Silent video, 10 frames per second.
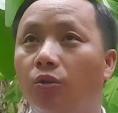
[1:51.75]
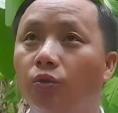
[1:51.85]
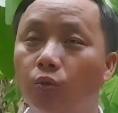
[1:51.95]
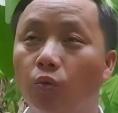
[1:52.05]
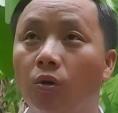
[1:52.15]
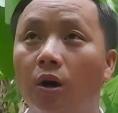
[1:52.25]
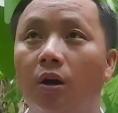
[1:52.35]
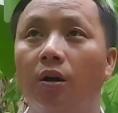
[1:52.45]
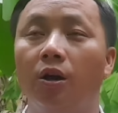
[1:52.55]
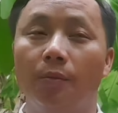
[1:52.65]
nu
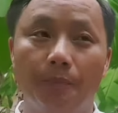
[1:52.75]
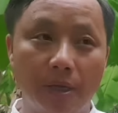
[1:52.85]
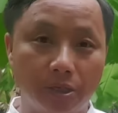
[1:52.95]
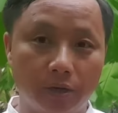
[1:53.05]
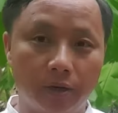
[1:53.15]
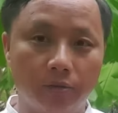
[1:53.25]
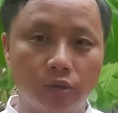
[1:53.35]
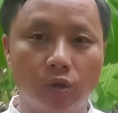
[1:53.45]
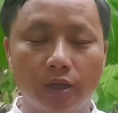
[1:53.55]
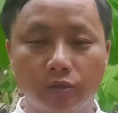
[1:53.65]
ủa bây giờ đầu
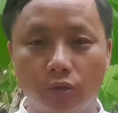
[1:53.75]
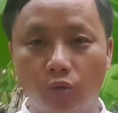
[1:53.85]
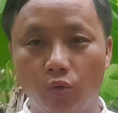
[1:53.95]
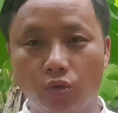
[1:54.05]
số lên số tụ